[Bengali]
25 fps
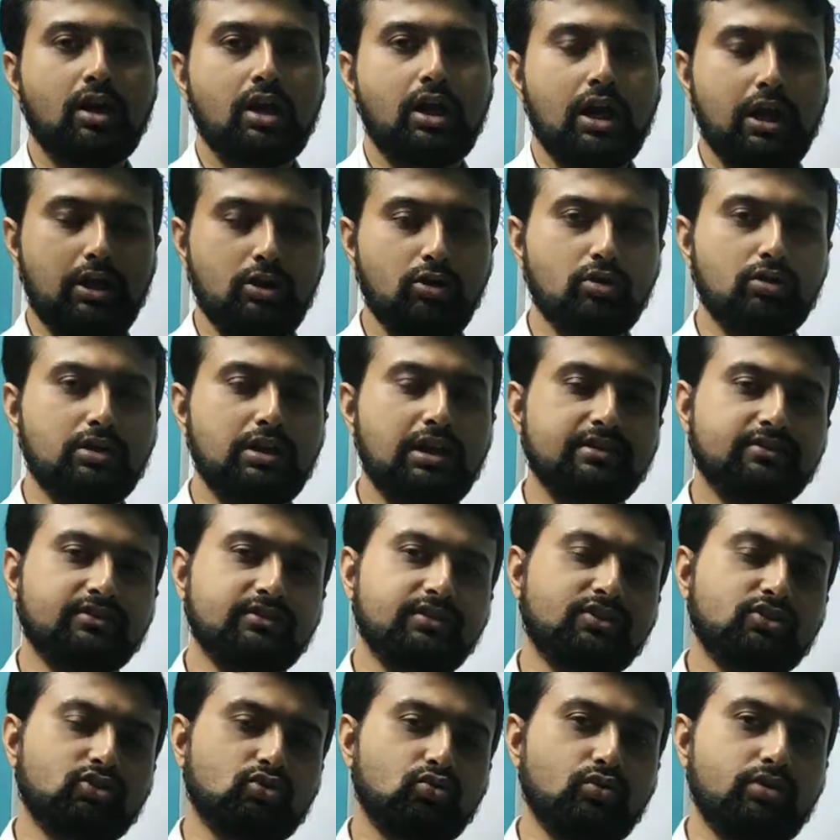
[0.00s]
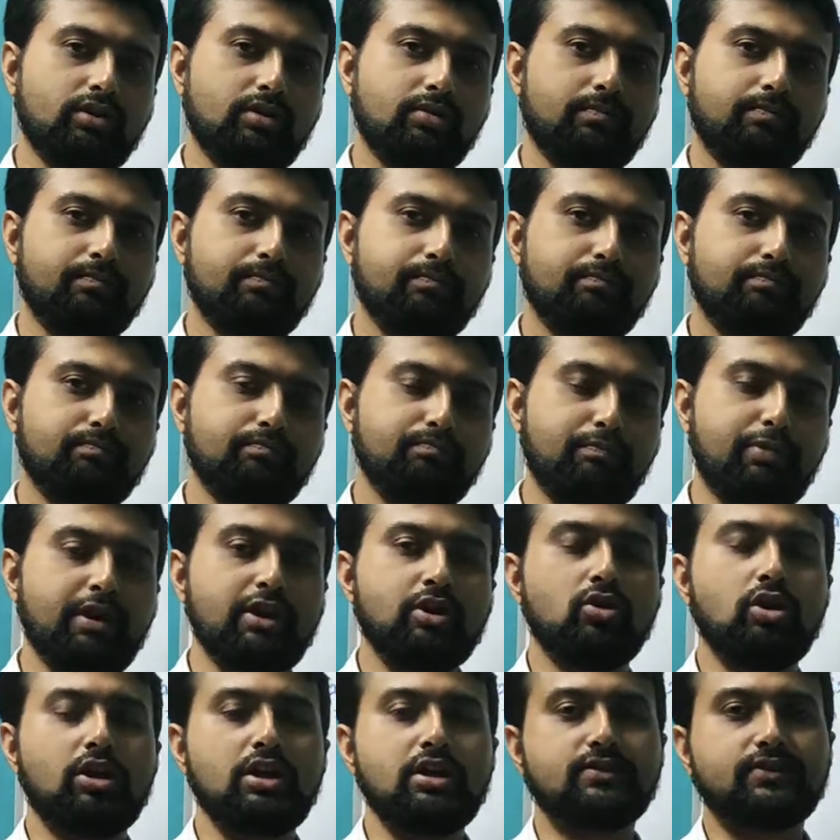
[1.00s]
হ্যালো ক্লাস সিক্স স্টুডেন্ট
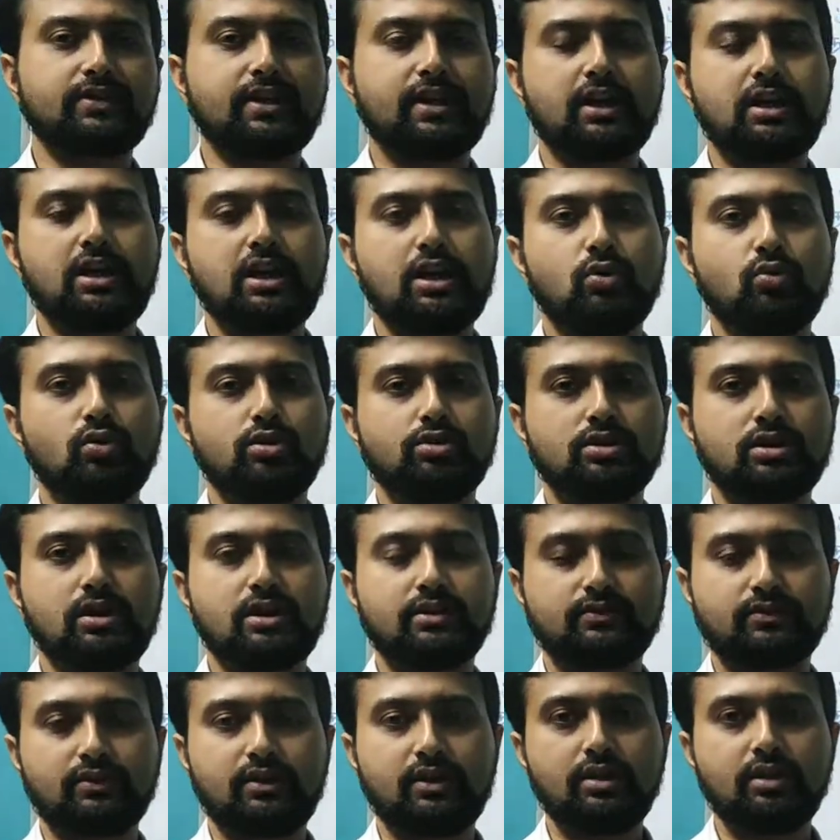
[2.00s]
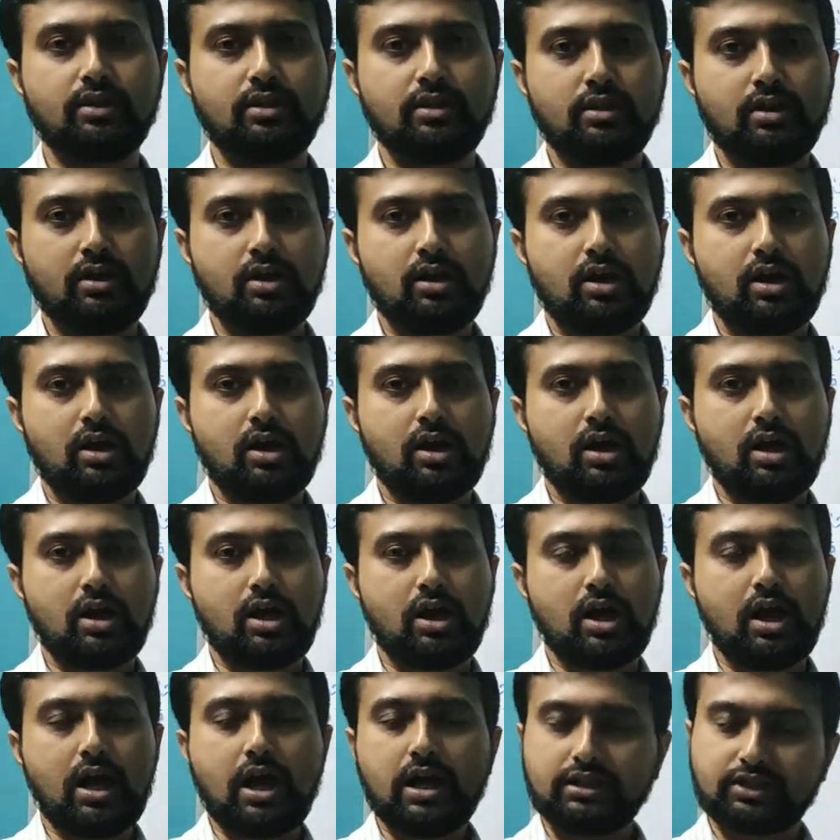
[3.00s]
বেঙ্গলি সেকেন্ড ল্যাঙ্গুয়েজ ক্লাসে
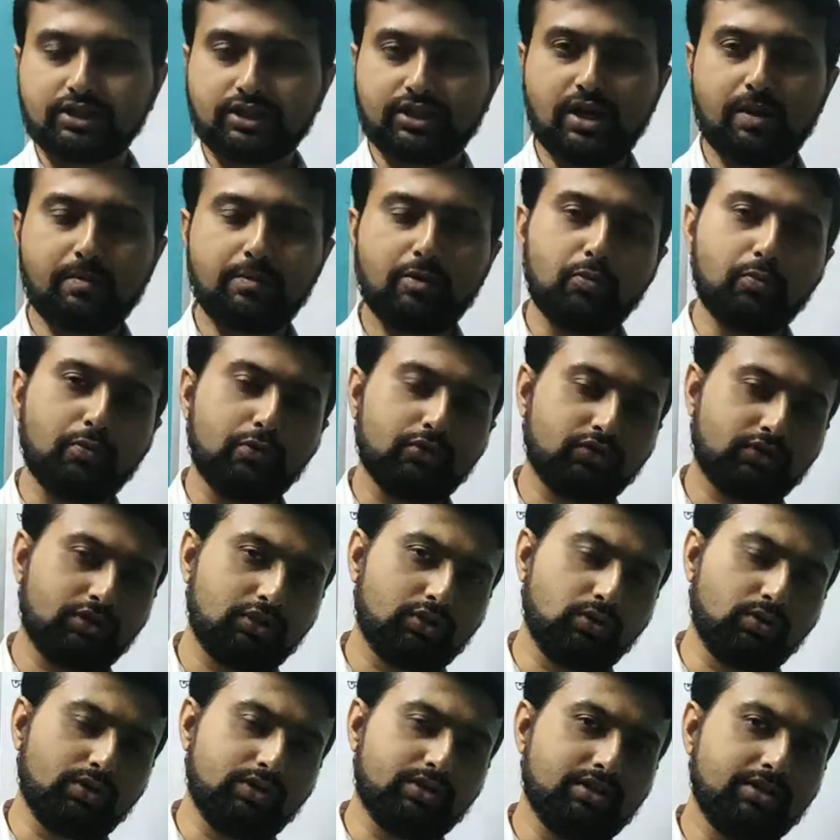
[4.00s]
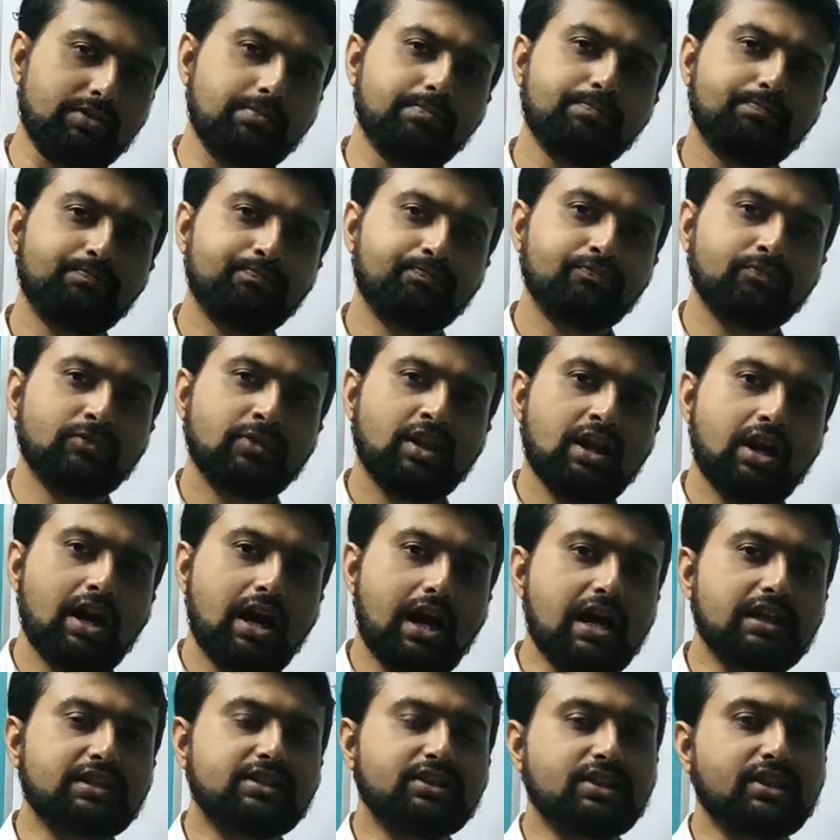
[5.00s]
আজকে আমরা উপস্থিত হয়েছি
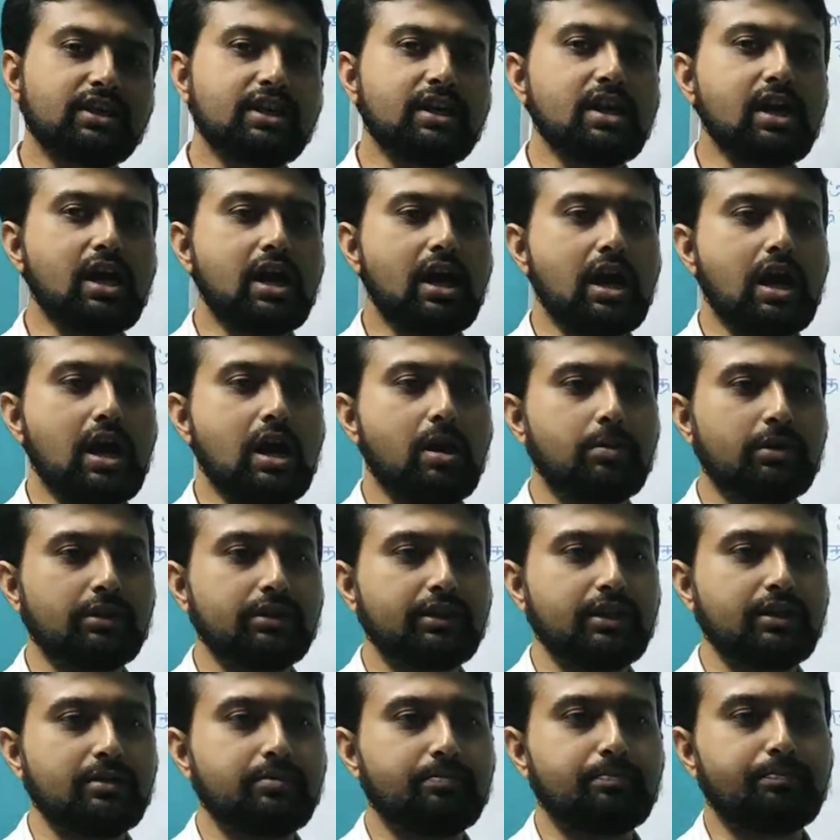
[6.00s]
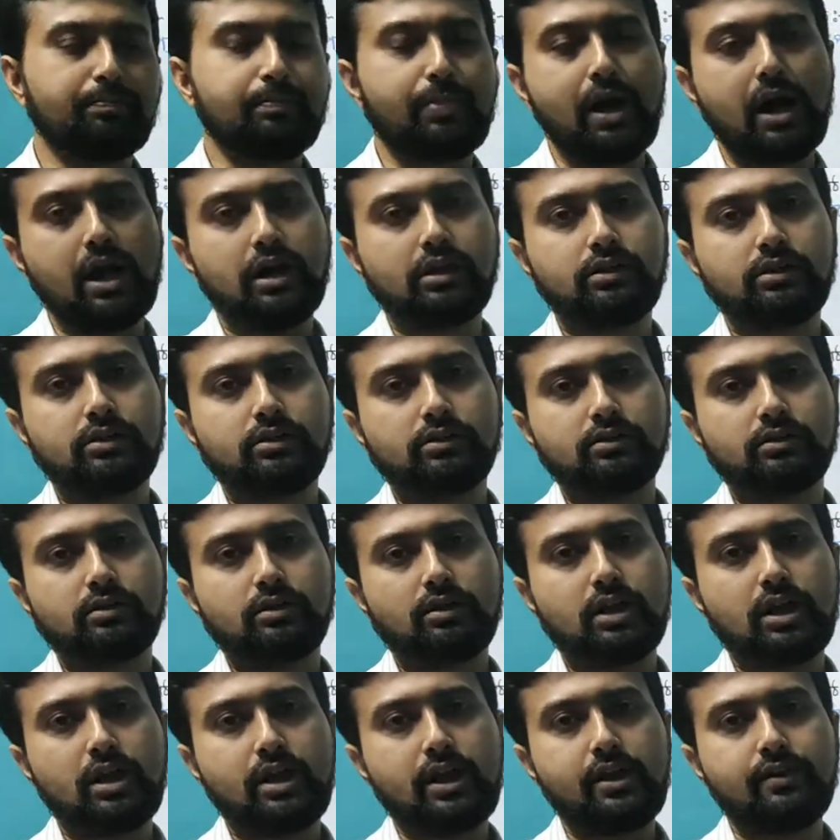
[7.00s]
আজকে আমাদের পার্ট
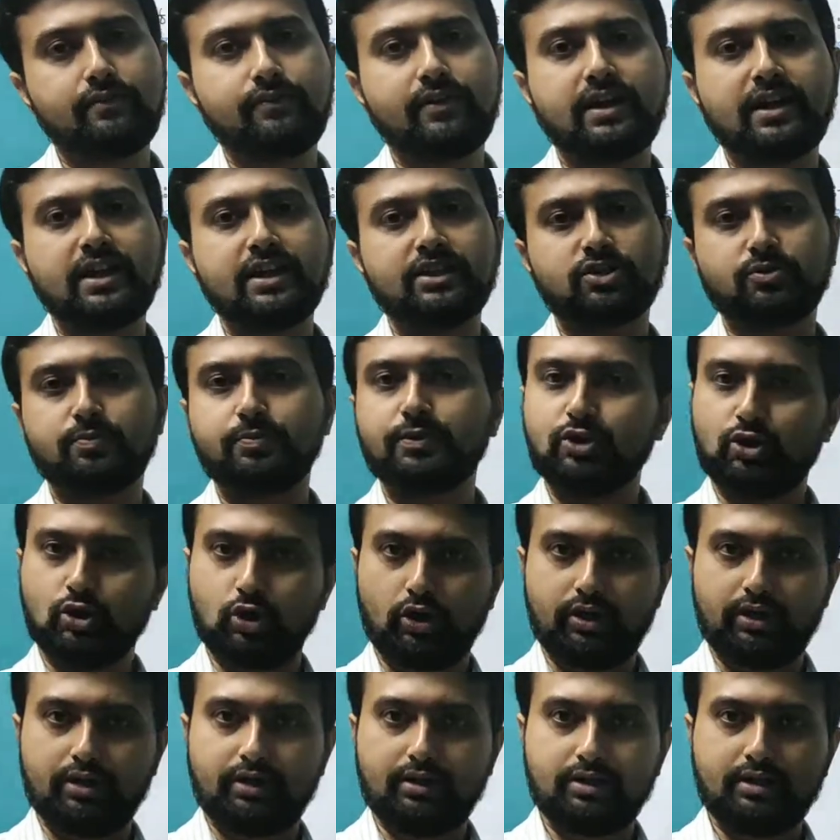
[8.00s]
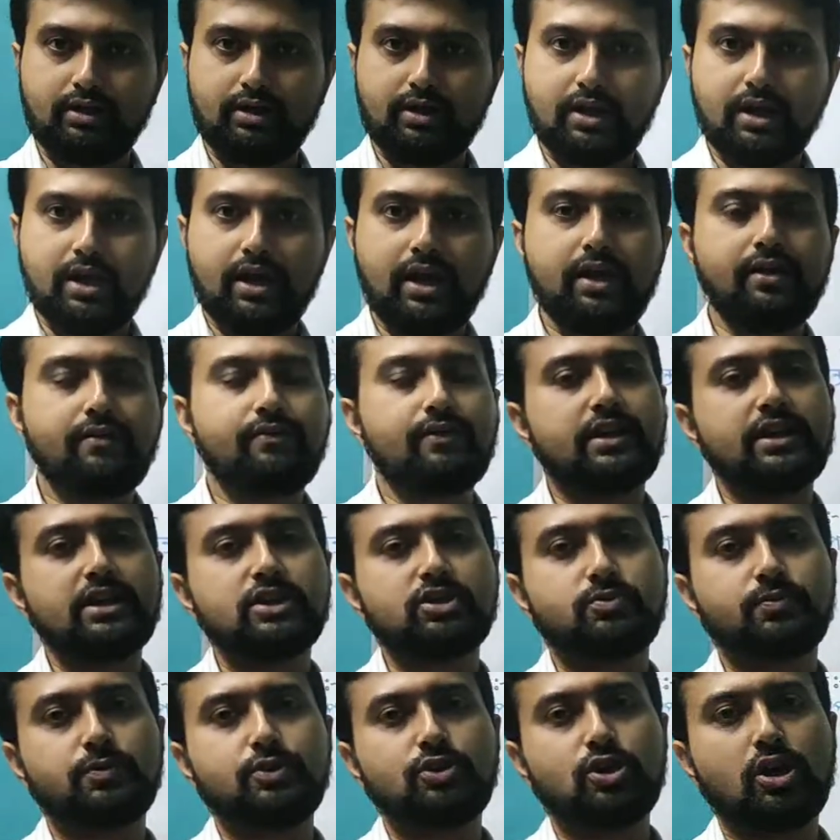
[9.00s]
এভারেস্ট বিজয়
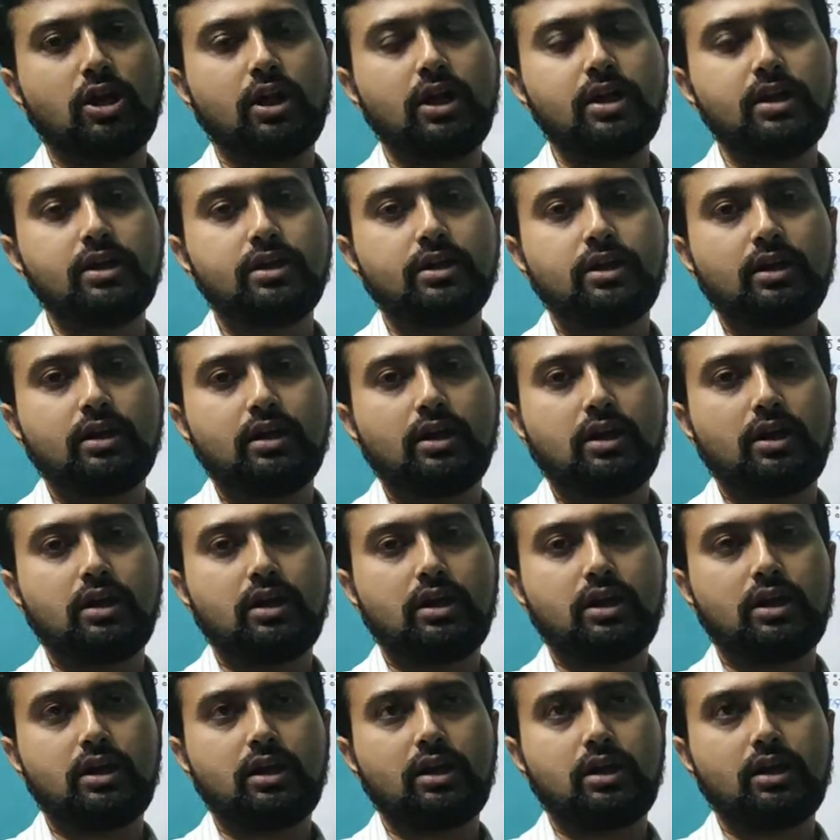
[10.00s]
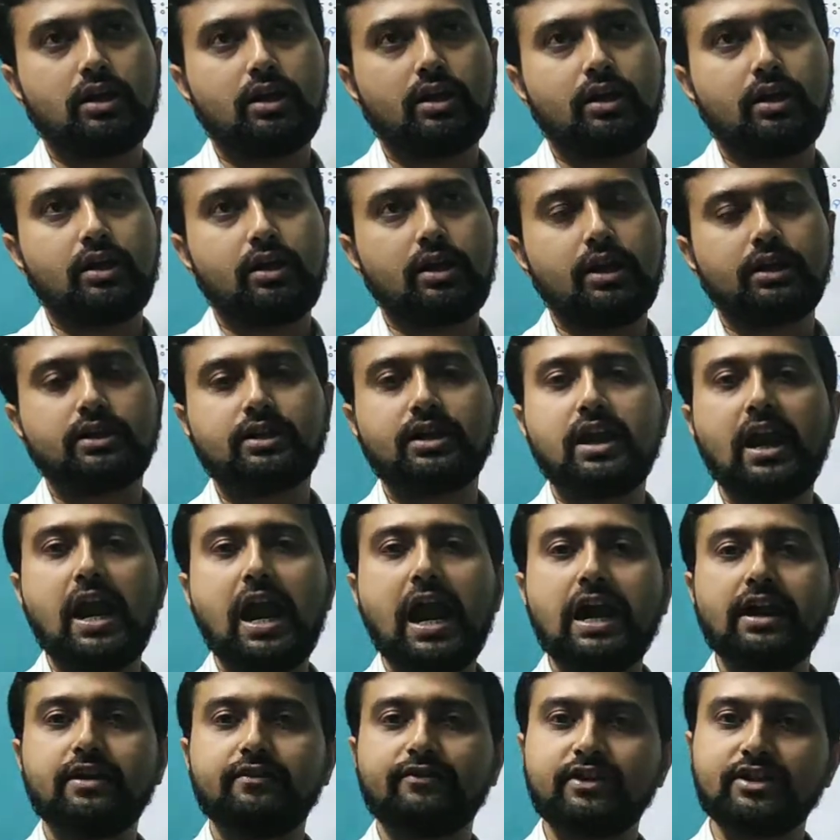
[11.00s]
এভারেস্ট বিজয় একটি
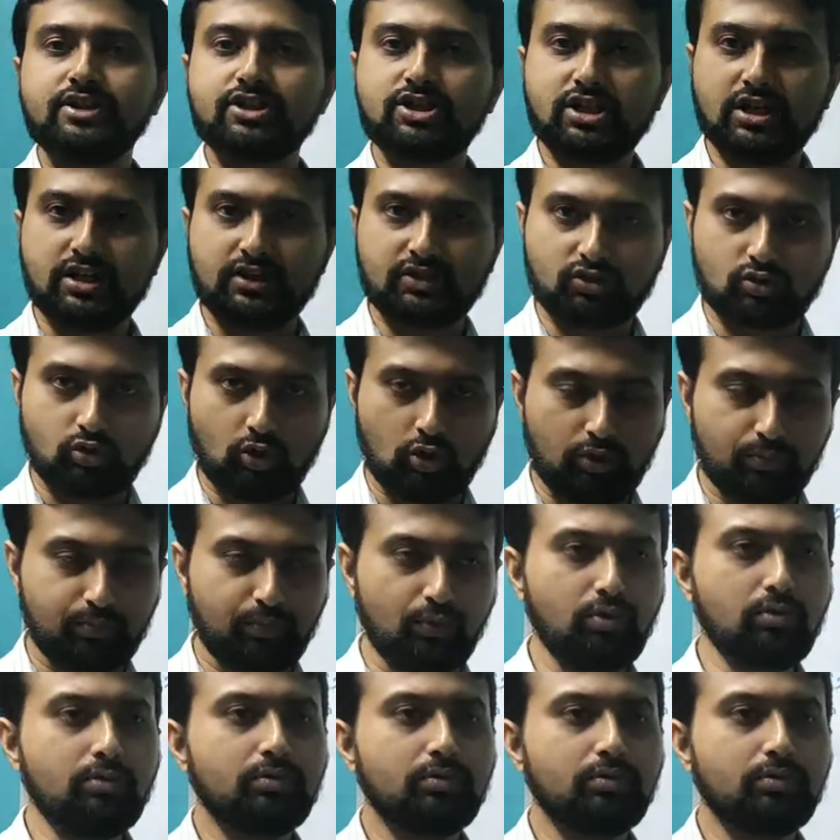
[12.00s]
অ্যাডভেঞ্চারাস গল্প